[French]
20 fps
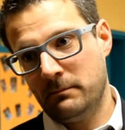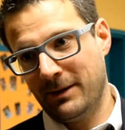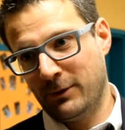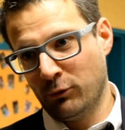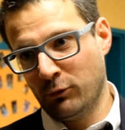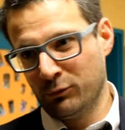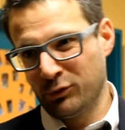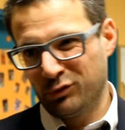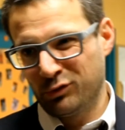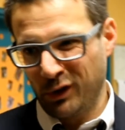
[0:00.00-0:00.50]
Mais
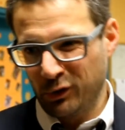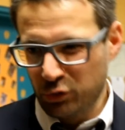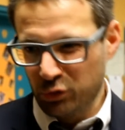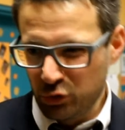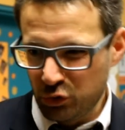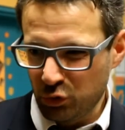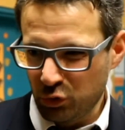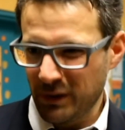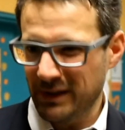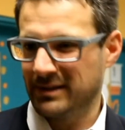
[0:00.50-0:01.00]
qu'on soit
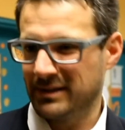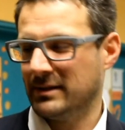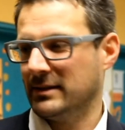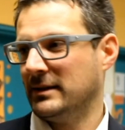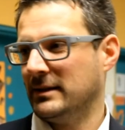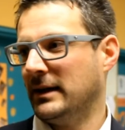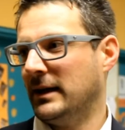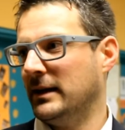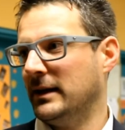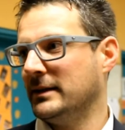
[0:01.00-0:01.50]
tout de suite
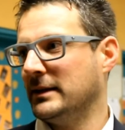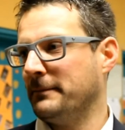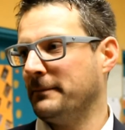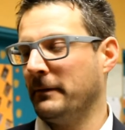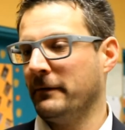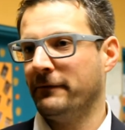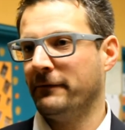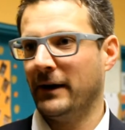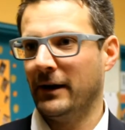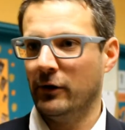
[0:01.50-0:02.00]
à
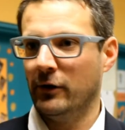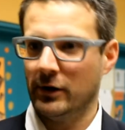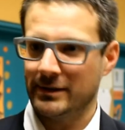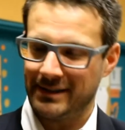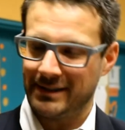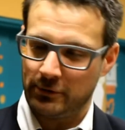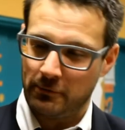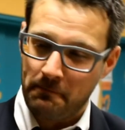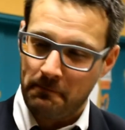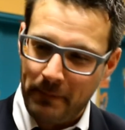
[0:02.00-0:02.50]
l'étape
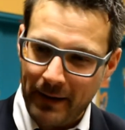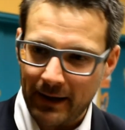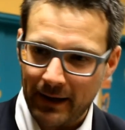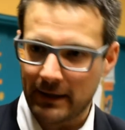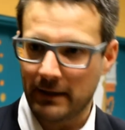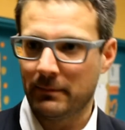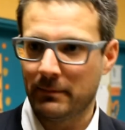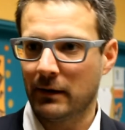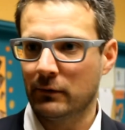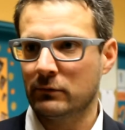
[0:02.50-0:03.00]
inférieure, c'est-à-dire de
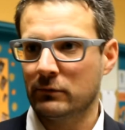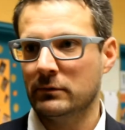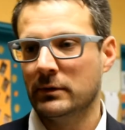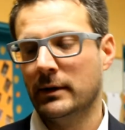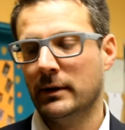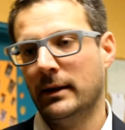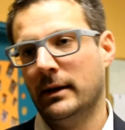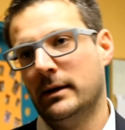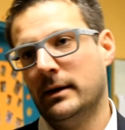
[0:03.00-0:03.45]
perdre des ballons,